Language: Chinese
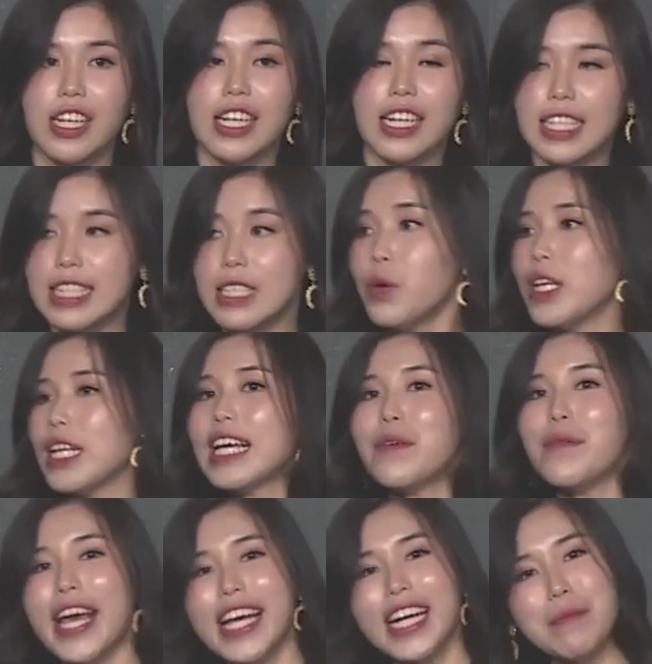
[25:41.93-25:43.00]
可是我另
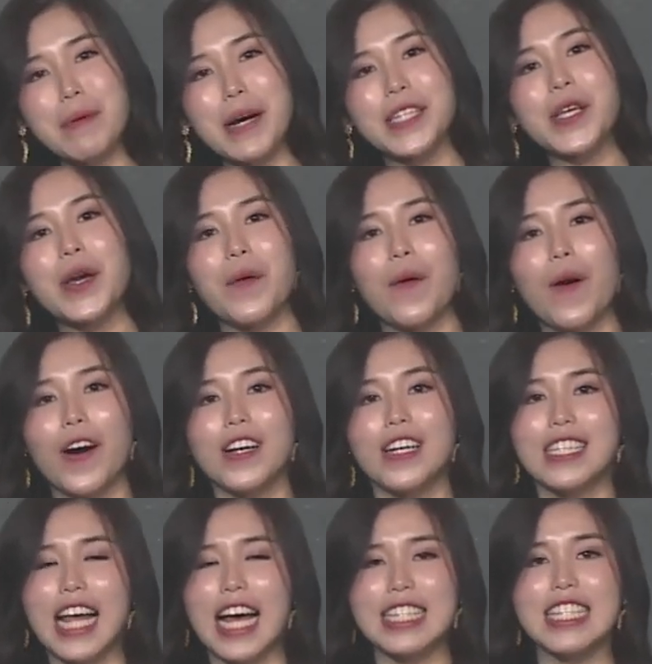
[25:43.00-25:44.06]
外一个朋友哦，
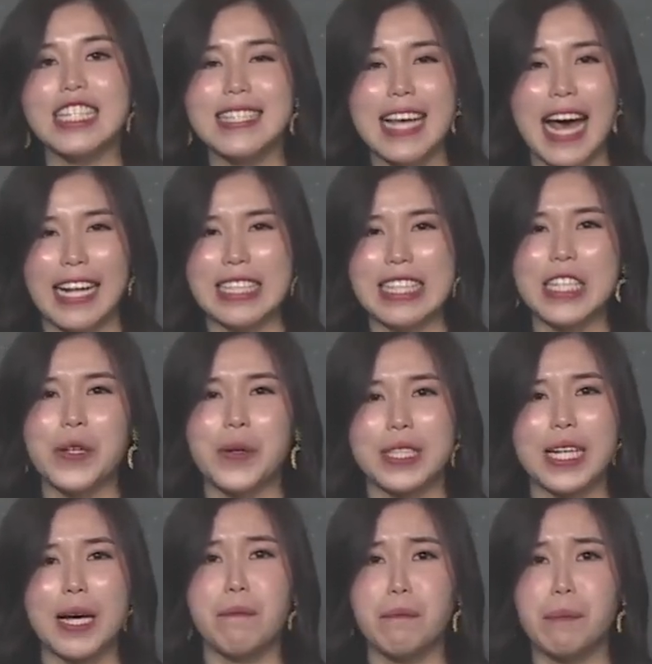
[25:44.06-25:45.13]
他是长期有这
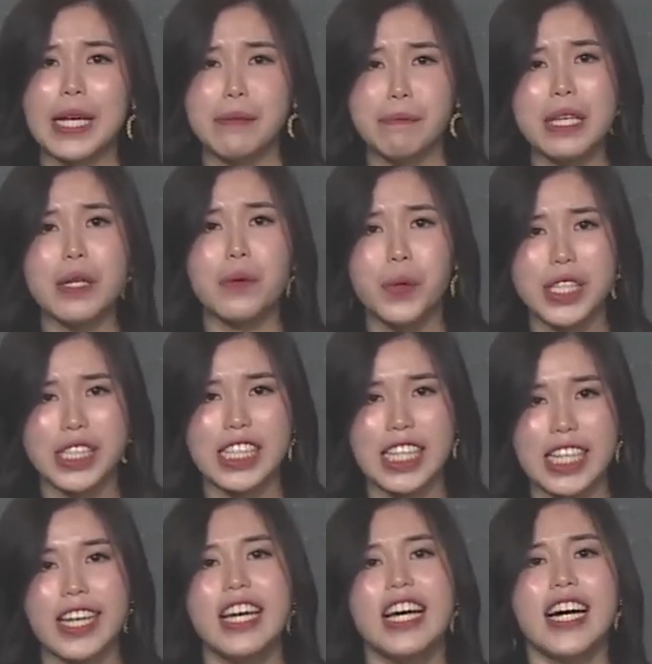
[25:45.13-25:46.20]
个便秘问
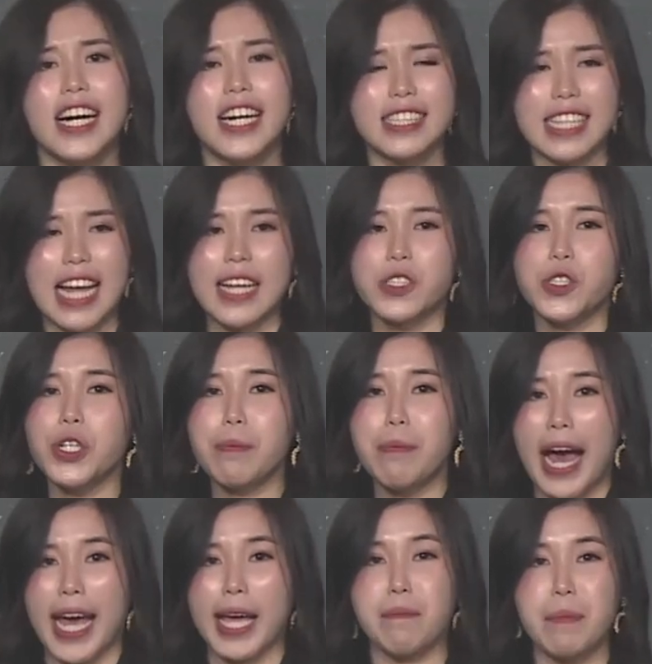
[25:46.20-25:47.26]
题，很难去
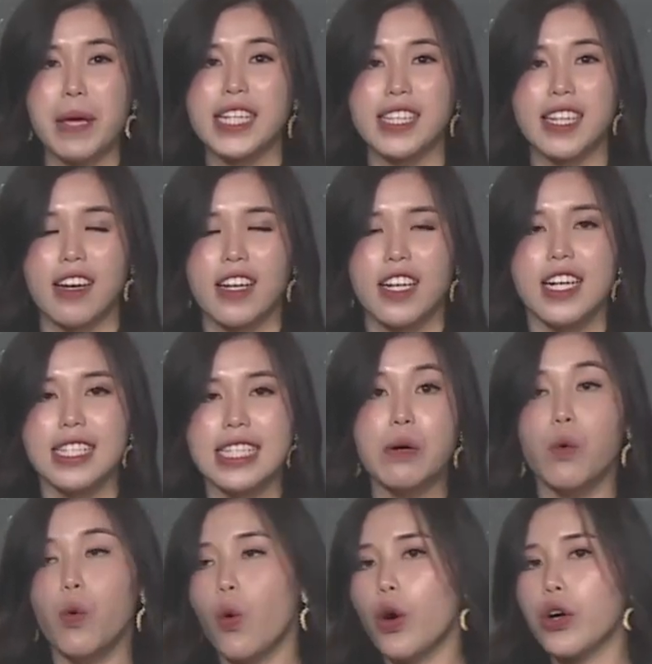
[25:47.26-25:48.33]
排便的。这
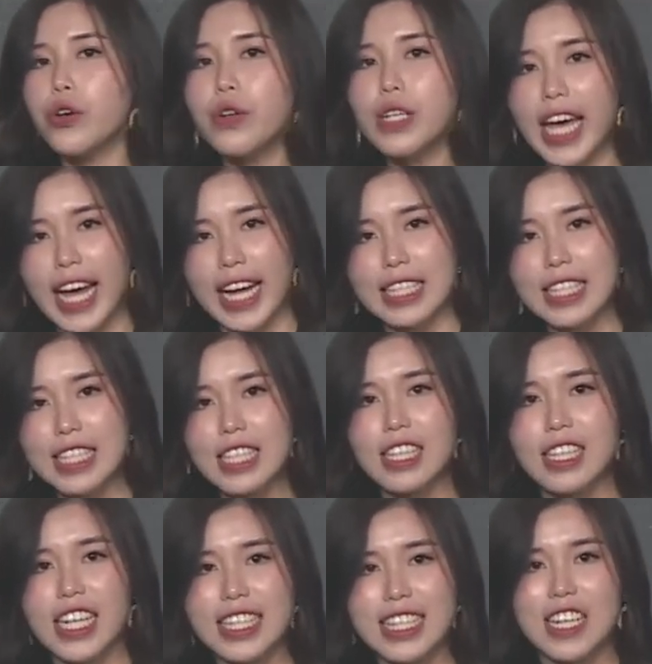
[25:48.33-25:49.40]
样我又给他吃
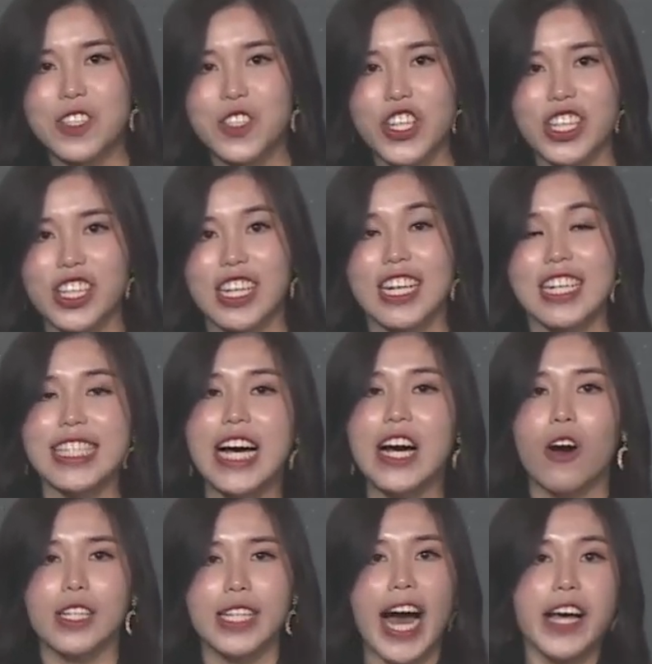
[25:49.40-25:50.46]
益生菌，这样
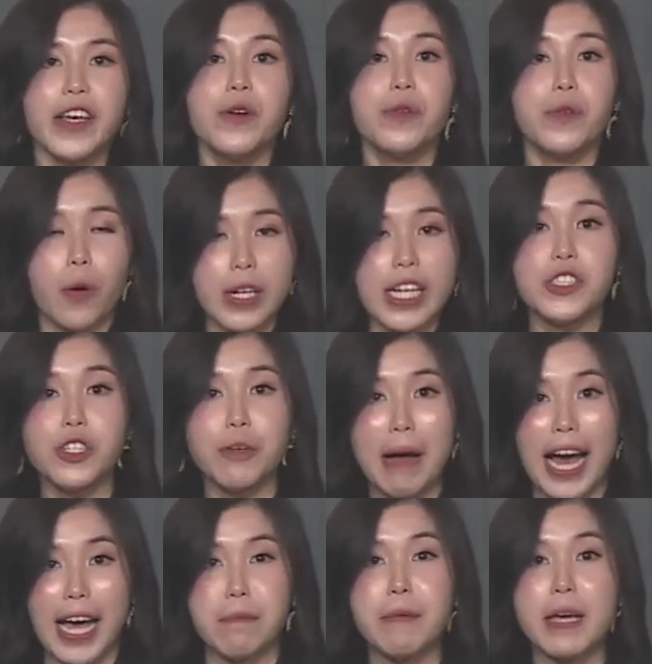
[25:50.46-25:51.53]
哦，他又容易去
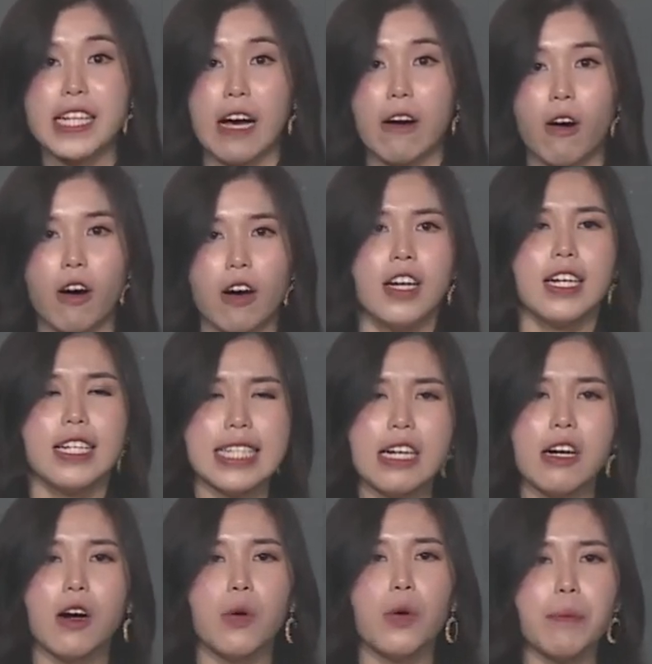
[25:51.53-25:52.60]
排便了哦。这样
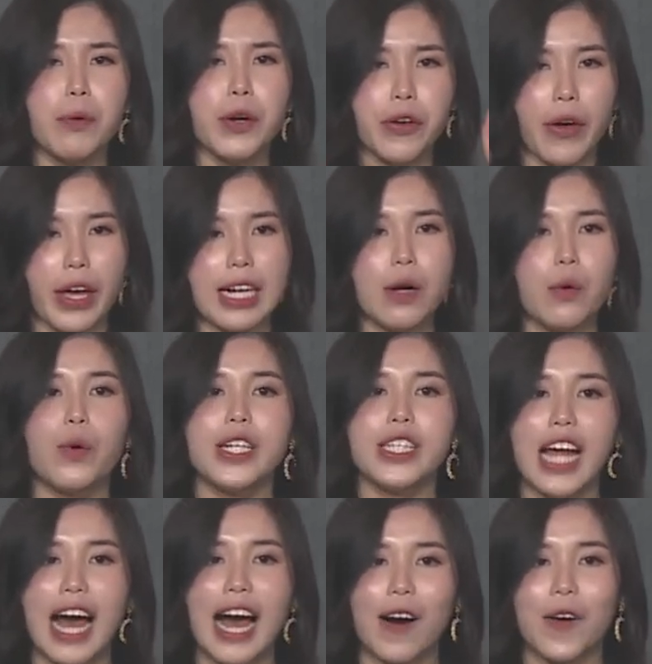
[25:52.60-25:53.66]
哦，会不会有一个问
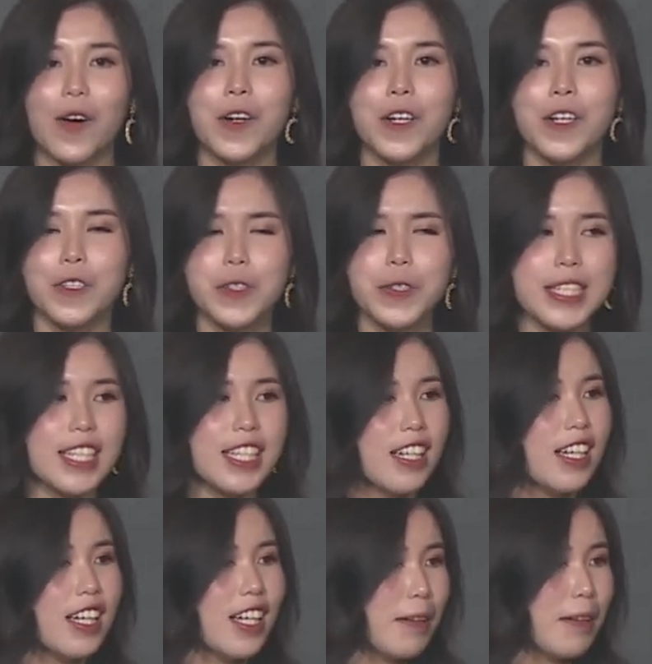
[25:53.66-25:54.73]
号？就是
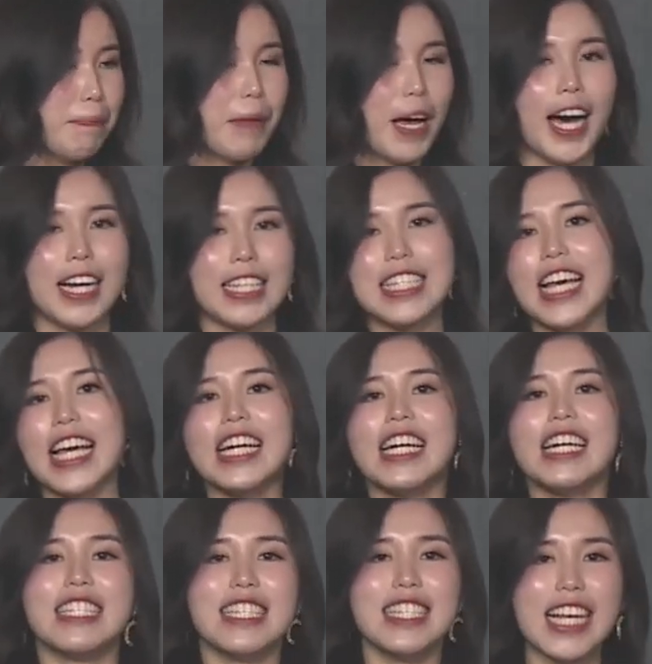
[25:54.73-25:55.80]
啊，这个
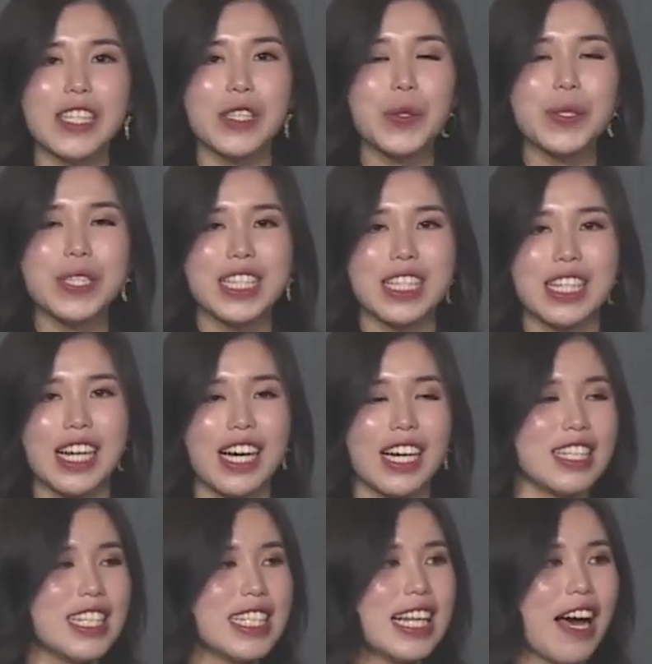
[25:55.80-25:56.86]
泻肚子的
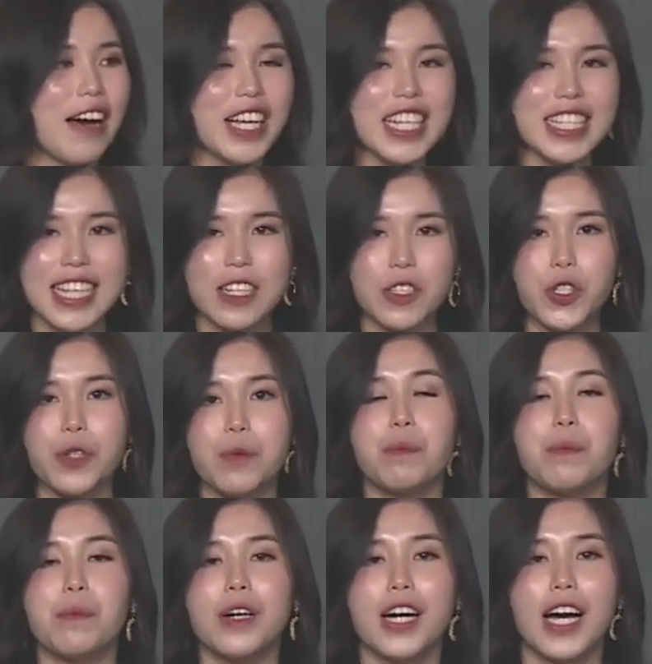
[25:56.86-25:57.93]
吃了益生菌
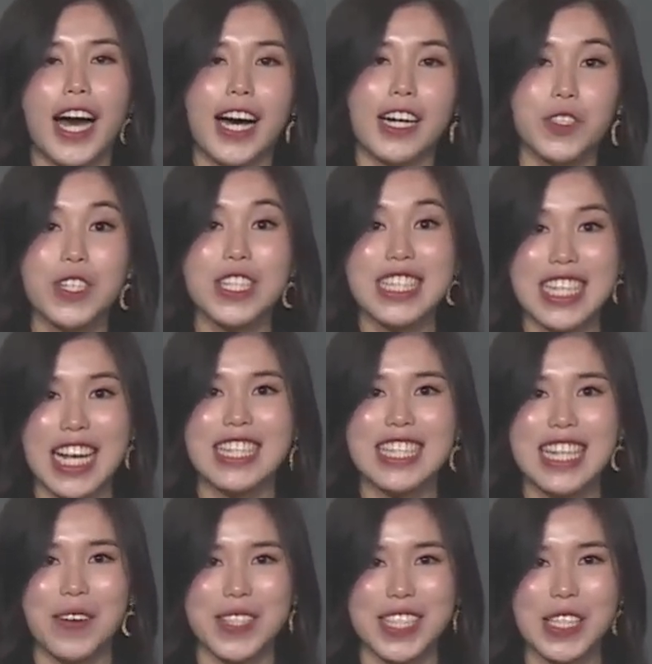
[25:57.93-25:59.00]
啊，就减
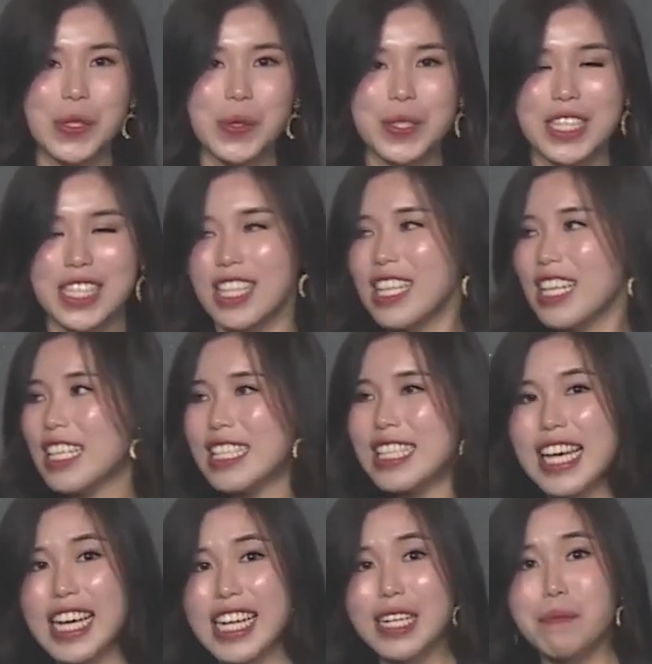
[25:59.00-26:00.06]
少泻肚子。
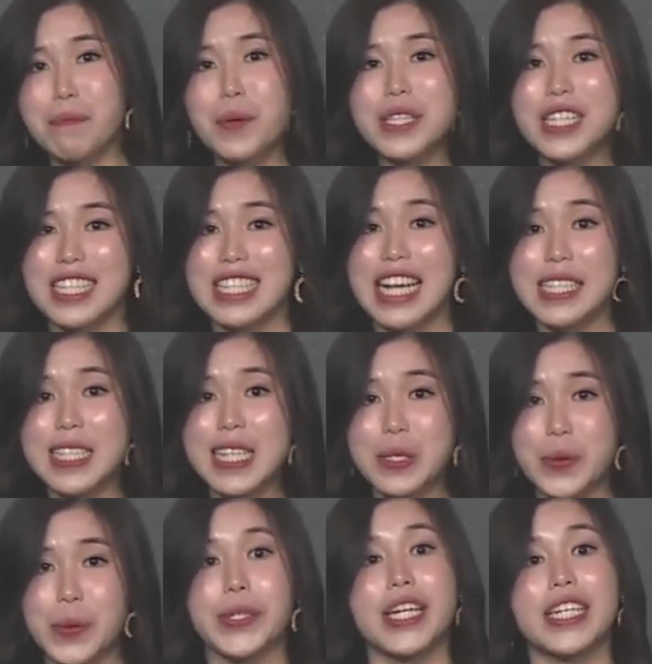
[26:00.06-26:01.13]
这个不能上厕
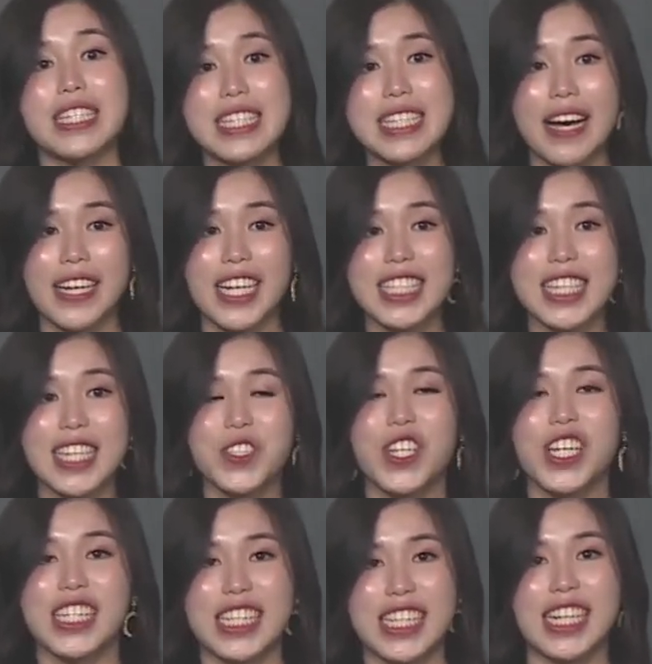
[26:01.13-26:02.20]
所的，至少益生
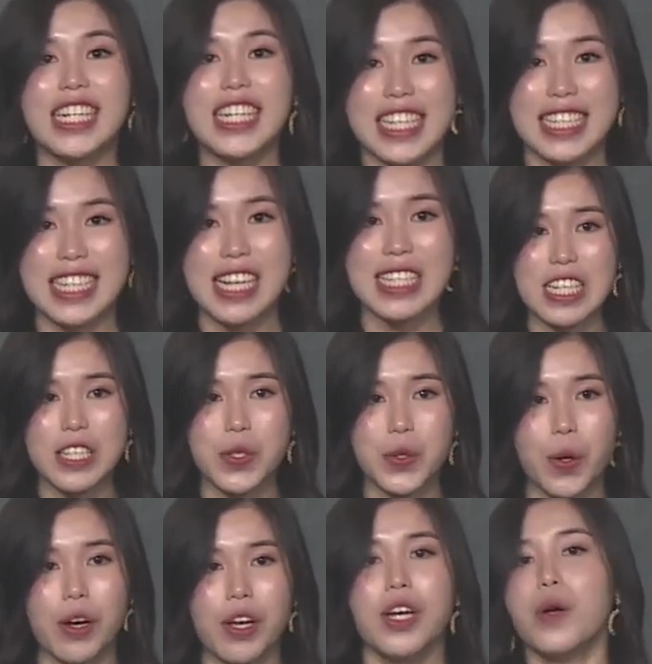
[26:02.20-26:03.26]
菌可以上
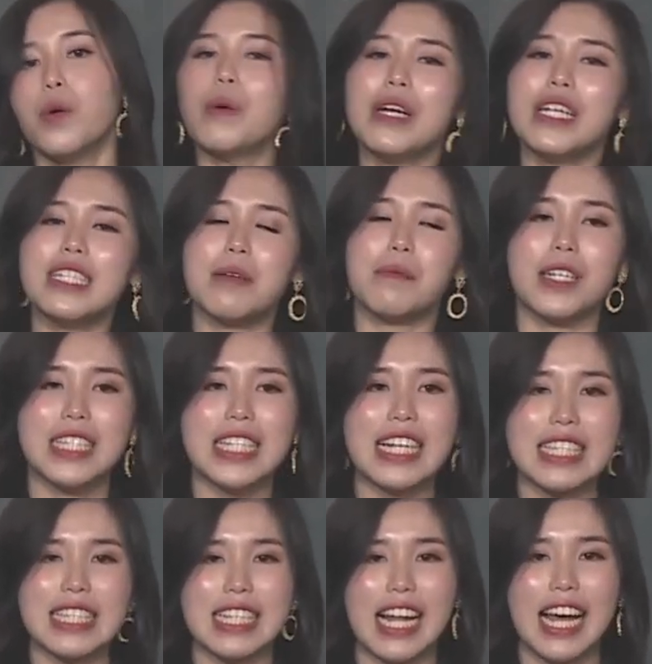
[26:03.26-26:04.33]
所。为什么这样
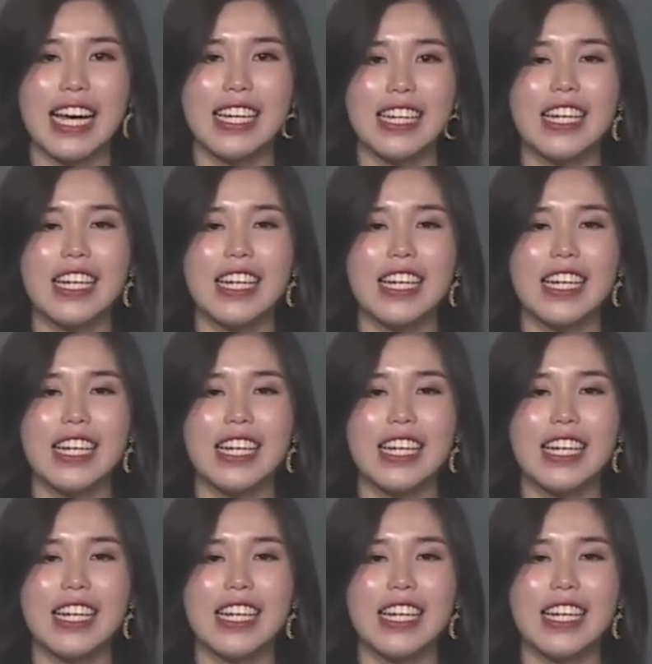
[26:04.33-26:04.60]
子嘞？